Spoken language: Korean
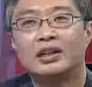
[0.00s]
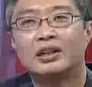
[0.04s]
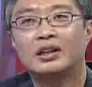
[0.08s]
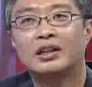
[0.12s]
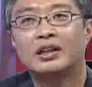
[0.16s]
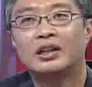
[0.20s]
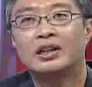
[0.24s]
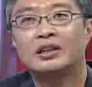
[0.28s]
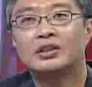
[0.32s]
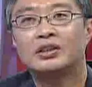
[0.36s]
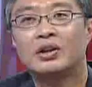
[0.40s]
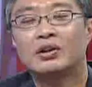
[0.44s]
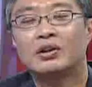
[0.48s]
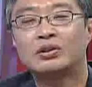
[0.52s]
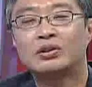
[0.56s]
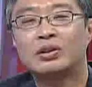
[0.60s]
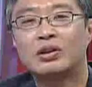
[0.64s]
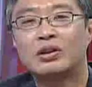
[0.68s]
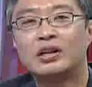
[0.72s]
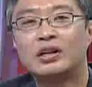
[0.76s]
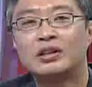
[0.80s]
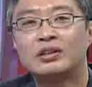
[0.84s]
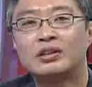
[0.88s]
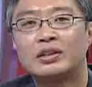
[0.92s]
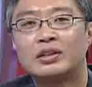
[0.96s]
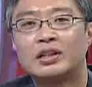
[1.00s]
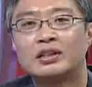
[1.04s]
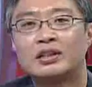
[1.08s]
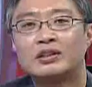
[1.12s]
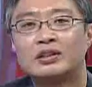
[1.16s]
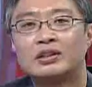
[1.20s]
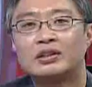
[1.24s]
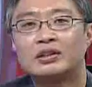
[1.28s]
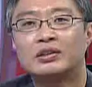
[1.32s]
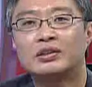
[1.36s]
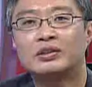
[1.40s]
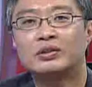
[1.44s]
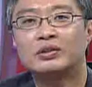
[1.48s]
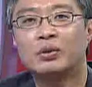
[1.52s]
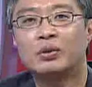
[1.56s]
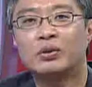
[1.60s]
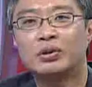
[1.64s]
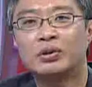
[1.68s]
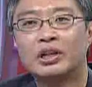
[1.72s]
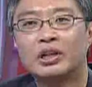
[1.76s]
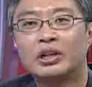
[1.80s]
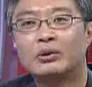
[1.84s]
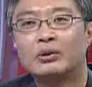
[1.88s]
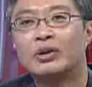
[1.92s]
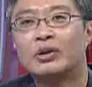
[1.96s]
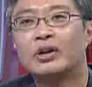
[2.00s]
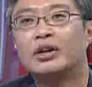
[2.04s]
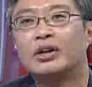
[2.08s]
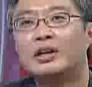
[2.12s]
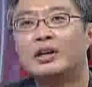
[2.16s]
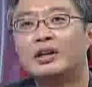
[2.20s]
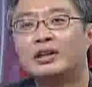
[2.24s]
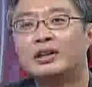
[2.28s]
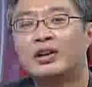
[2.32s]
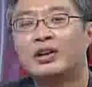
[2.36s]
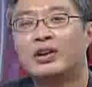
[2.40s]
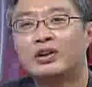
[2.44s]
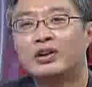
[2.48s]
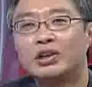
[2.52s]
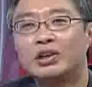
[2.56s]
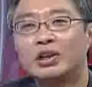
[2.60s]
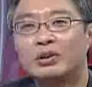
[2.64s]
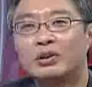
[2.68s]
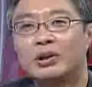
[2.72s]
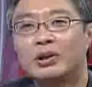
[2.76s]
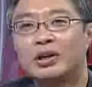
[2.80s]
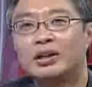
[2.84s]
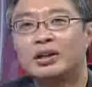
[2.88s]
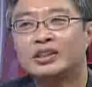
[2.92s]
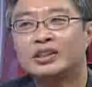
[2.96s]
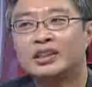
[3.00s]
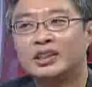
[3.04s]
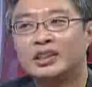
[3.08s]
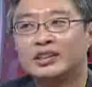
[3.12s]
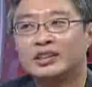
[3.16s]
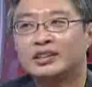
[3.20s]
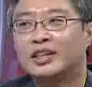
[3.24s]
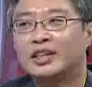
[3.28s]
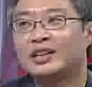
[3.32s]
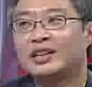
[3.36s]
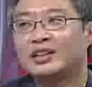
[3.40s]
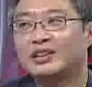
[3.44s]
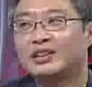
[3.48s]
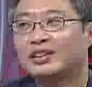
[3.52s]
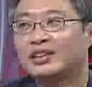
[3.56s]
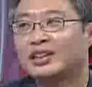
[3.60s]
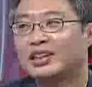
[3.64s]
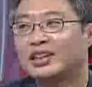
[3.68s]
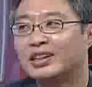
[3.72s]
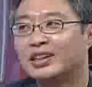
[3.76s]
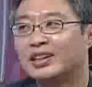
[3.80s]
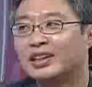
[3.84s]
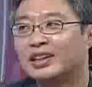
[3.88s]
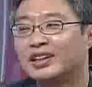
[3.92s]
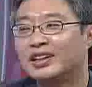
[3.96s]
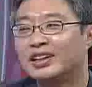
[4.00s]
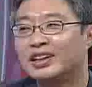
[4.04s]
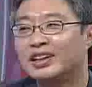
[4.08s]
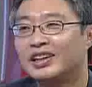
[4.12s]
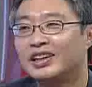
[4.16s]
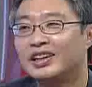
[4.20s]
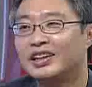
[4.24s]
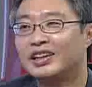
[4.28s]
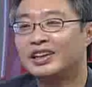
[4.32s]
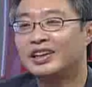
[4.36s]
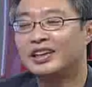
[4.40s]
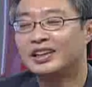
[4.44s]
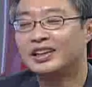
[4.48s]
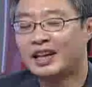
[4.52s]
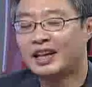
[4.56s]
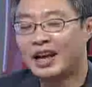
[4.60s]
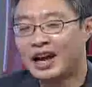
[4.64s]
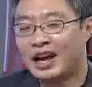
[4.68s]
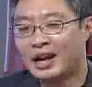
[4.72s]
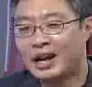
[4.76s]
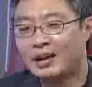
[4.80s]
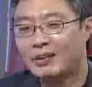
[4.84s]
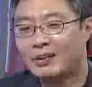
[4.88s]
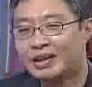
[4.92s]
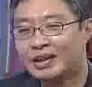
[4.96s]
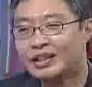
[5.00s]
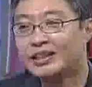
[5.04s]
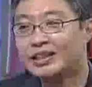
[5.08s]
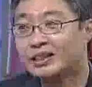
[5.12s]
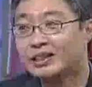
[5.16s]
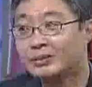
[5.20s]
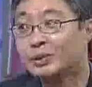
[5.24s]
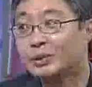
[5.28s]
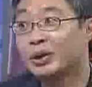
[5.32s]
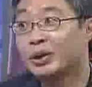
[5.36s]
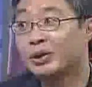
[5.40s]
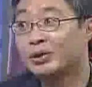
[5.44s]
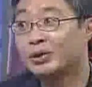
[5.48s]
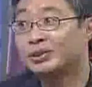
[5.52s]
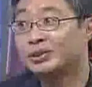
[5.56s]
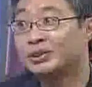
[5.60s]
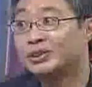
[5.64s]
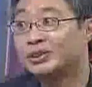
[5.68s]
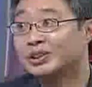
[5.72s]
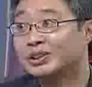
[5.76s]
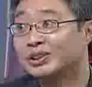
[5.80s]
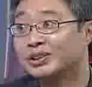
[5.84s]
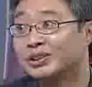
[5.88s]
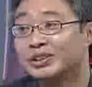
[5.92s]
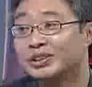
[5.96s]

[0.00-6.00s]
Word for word: 그러니까 적절한 선에서 용기와 격려와 질타 그런 게 다 많이 있으면 좋겠거든요.